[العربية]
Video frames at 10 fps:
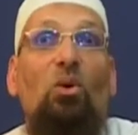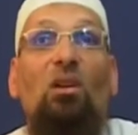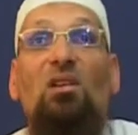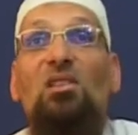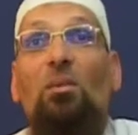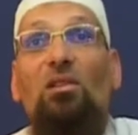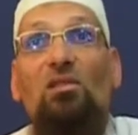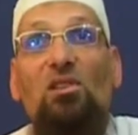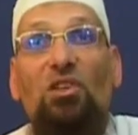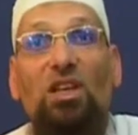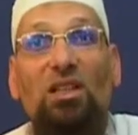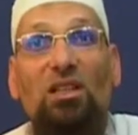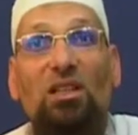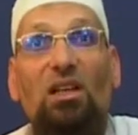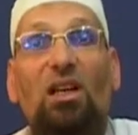والقصة باختصار
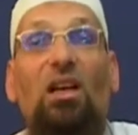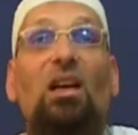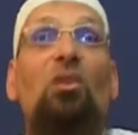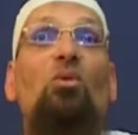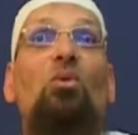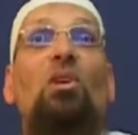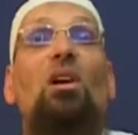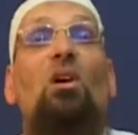شديد هي أنه